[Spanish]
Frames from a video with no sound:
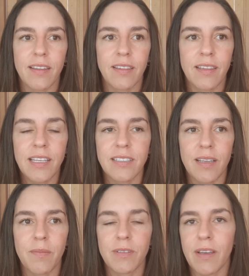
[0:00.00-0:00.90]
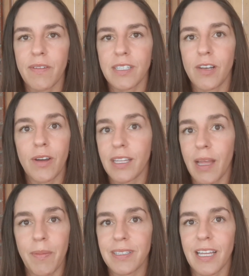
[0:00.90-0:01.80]
dice muchas veces lo que
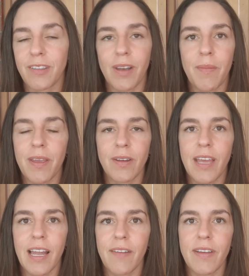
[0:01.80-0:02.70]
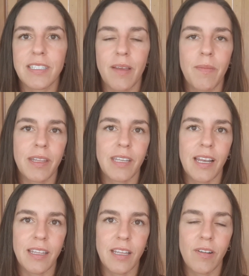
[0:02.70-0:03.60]
está pensando, la mayoría de las veces, mientras
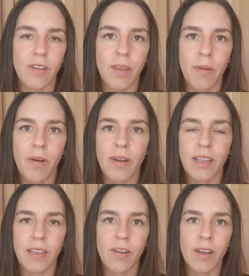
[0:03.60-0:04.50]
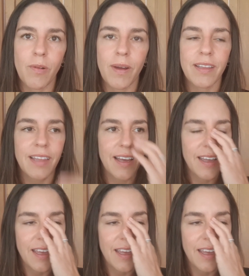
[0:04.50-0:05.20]
el estilo de apego evitativo le cuesta.